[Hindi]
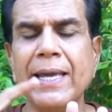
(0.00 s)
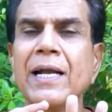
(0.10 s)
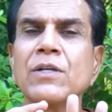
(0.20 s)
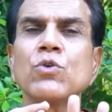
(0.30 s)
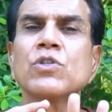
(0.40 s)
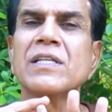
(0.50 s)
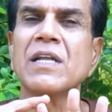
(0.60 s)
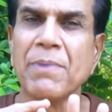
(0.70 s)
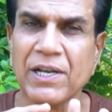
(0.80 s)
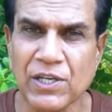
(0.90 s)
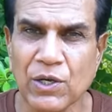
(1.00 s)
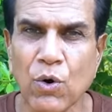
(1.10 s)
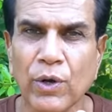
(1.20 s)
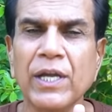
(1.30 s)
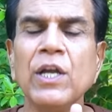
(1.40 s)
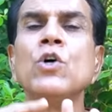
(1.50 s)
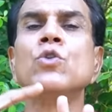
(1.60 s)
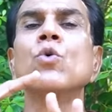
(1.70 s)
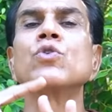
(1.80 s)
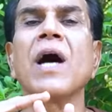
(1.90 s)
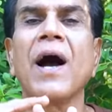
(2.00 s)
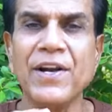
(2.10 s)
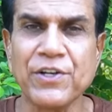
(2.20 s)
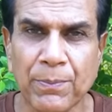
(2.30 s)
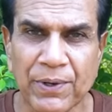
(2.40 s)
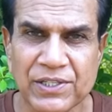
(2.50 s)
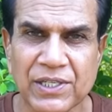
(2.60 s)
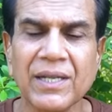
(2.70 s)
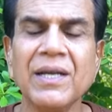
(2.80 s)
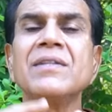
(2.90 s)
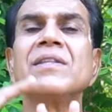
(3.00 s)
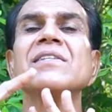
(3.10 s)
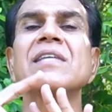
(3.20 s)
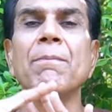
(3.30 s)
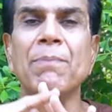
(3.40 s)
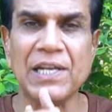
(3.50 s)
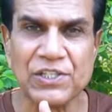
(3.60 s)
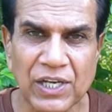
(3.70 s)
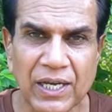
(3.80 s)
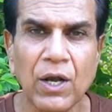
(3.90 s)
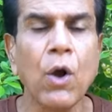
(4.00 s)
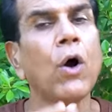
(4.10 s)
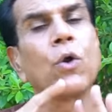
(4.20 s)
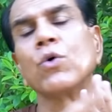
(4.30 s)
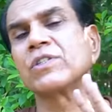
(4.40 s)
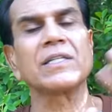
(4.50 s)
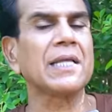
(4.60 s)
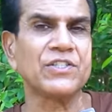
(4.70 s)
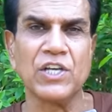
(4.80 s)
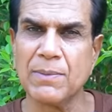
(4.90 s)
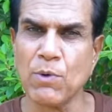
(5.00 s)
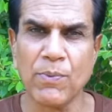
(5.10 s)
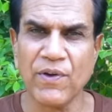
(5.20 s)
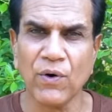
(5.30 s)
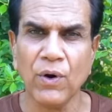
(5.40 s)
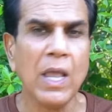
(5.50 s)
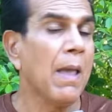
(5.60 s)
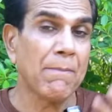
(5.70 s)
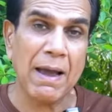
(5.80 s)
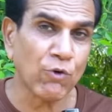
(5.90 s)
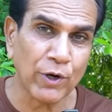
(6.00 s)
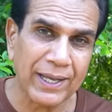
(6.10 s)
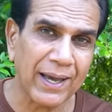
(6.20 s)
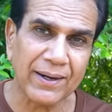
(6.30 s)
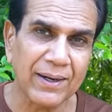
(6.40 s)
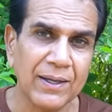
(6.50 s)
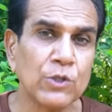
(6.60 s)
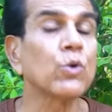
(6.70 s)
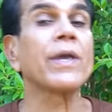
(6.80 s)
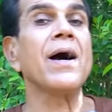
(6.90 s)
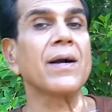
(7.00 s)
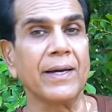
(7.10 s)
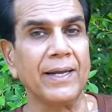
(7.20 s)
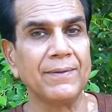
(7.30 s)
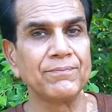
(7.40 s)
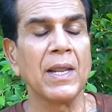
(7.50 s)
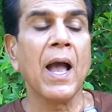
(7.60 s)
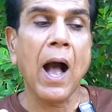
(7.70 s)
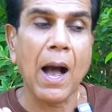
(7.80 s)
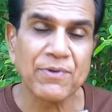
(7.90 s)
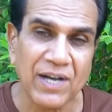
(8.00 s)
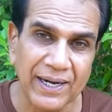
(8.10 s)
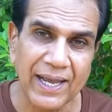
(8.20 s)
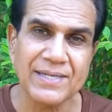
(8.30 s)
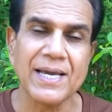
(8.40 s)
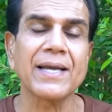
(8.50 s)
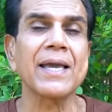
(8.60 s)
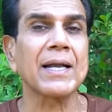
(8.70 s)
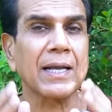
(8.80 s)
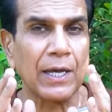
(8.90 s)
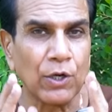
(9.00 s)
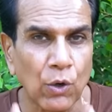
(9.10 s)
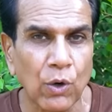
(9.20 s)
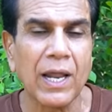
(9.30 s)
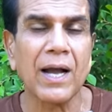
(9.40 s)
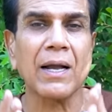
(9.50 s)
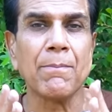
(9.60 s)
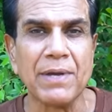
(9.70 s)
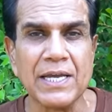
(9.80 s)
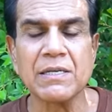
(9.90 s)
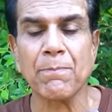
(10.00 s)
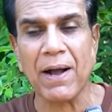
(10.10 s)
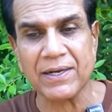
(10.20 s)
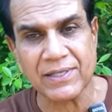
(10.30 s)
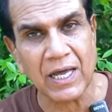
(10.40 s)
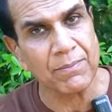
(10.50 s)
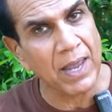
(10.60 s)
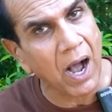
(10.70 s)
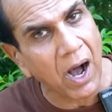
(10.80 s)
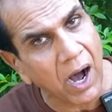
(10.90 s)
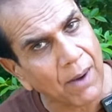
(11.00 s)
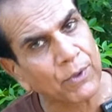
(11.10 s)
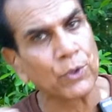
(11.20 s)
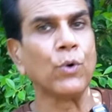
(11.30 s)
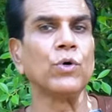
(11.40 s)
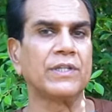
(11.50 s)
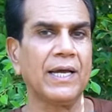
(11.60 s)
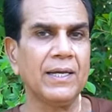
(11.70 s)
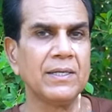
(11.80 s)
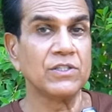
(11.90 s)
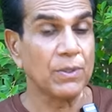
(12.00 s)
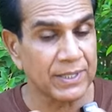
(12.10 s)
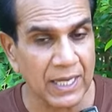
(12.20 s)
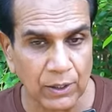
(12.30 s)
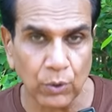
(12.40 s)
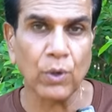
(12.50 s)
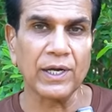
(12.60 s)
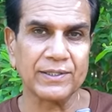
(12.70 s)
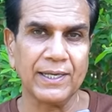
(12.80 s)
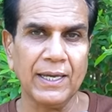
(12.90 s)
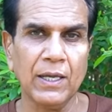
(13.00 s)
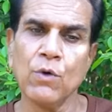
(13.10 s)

एक तो उसके अंदर मिक्सिंग होगी दूसरा हाई टेम्परेचर तीसरा ब्लीचिंग और हो सकता है जी भी हो मैं वो नहीं कह रहा तो क्या करें अब करें ये कि कैनोला का बीज पाकिस्तान में आम ग्रो होता है जिम्मेदार ग्रो करते हैं